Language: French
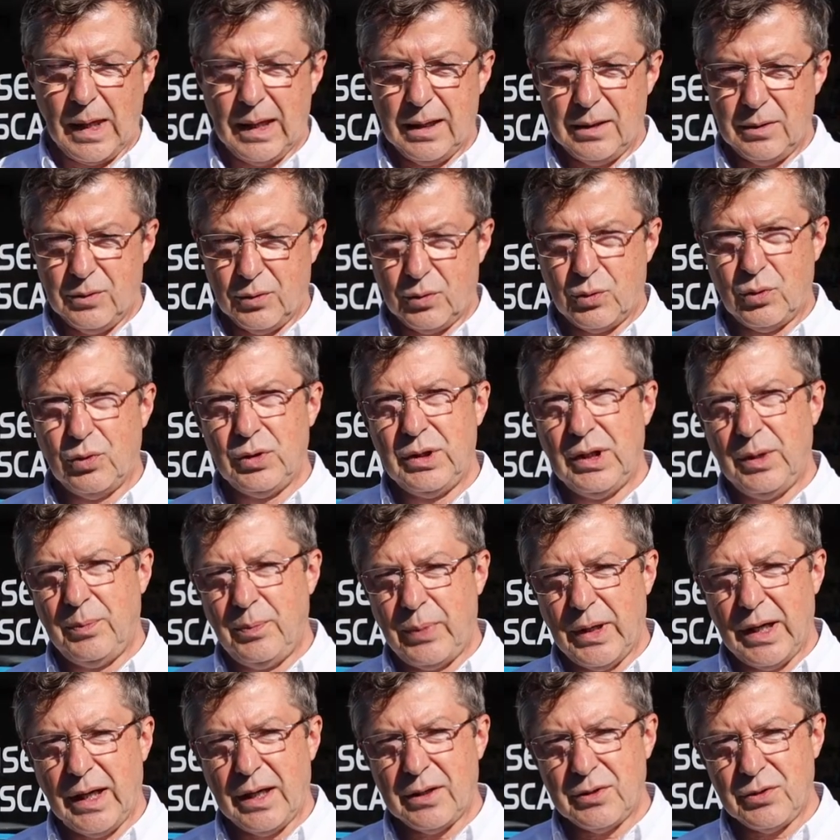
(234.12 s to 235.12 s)
Donc au
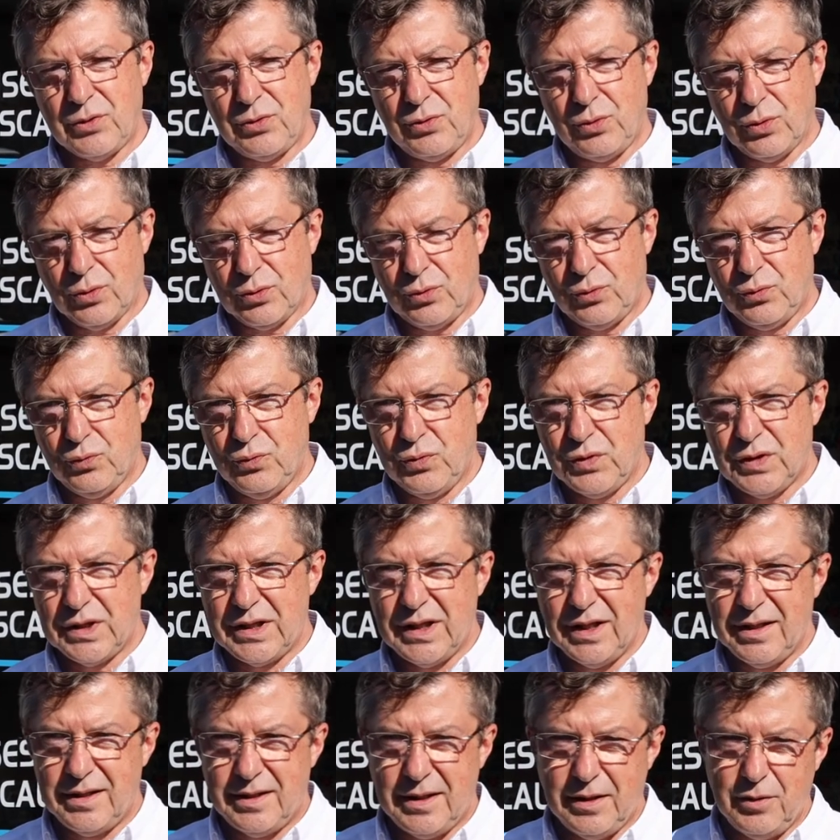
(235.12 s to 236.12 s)
départ sur tout ce
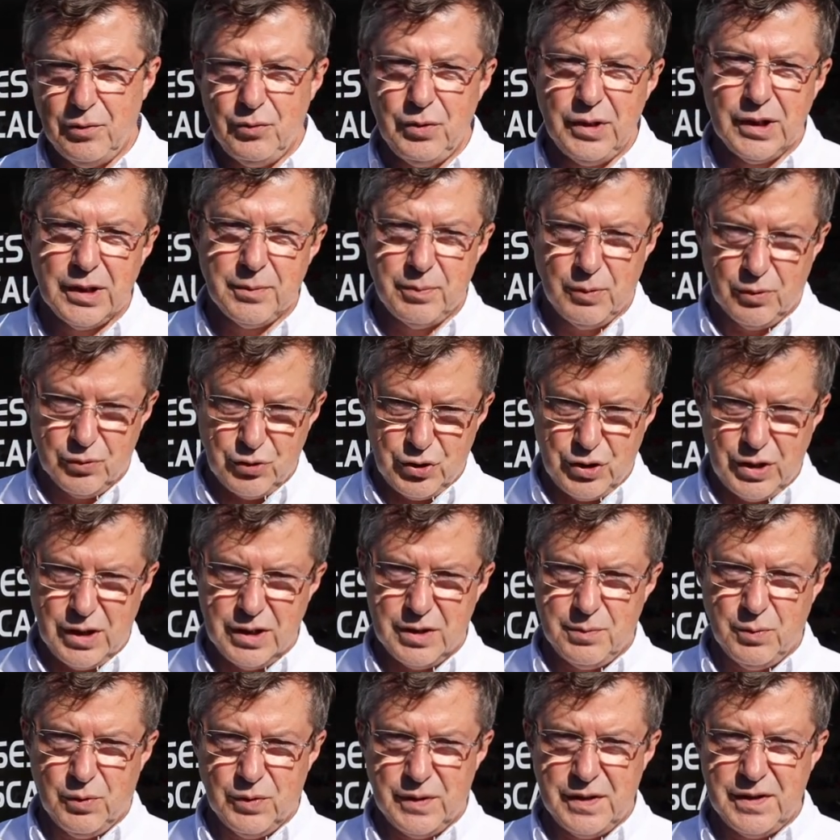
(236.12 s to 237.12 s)
qui était uniquement
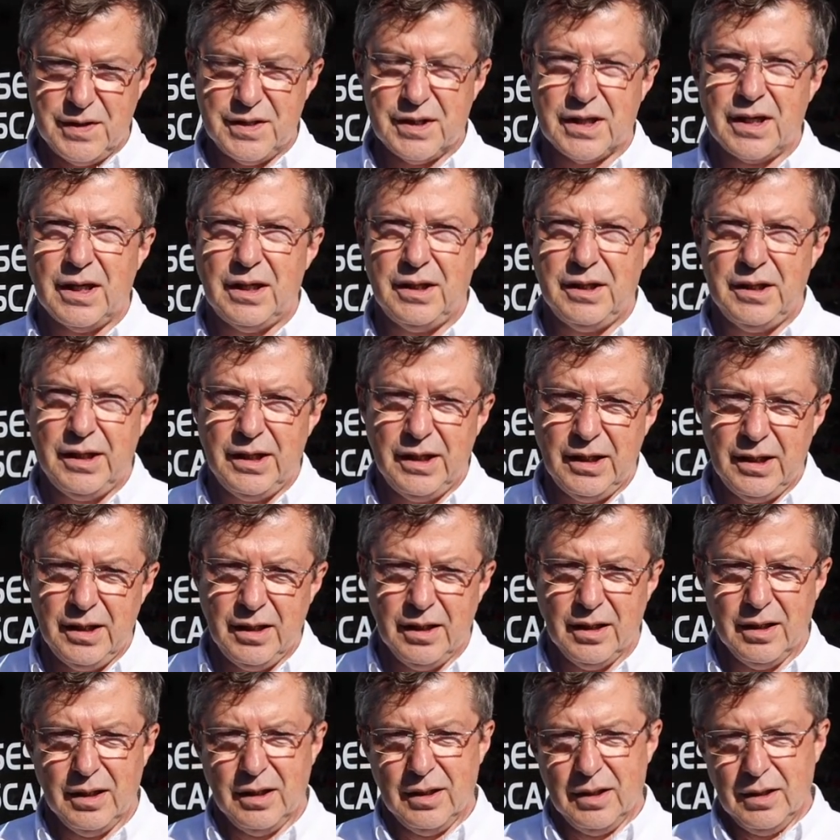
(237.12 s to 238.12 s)
chaise, monte escalier
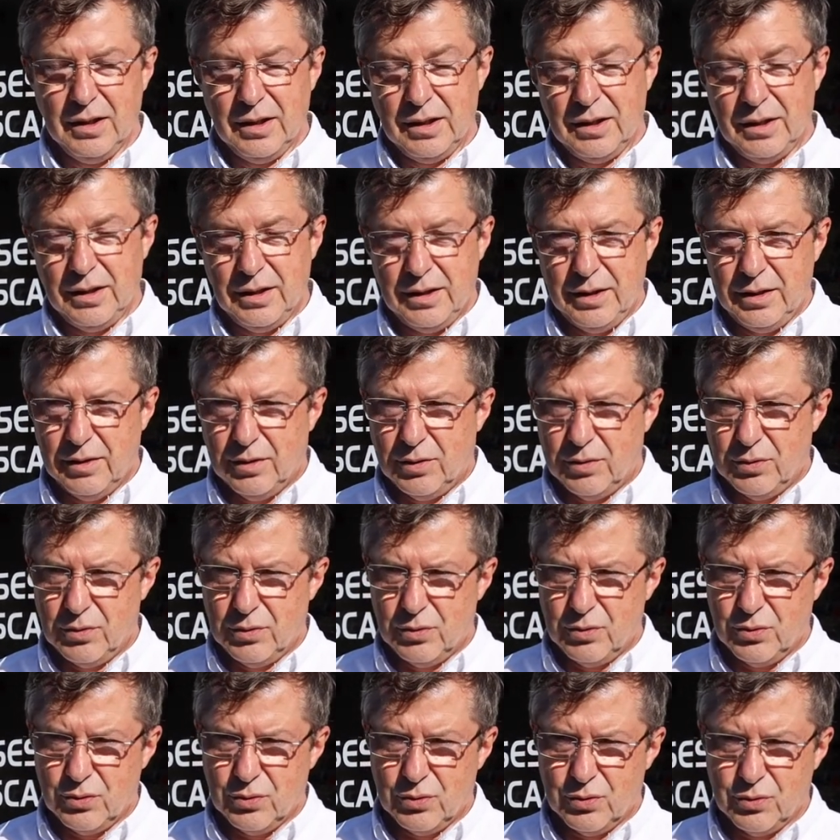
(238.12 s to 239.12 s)
et
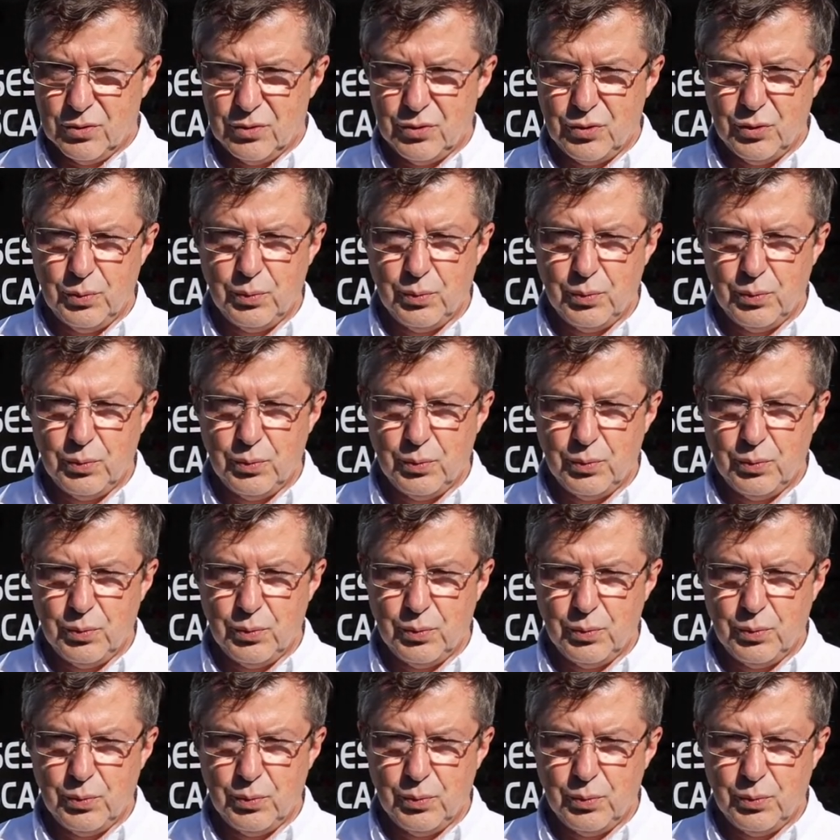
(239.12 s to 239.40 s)
en se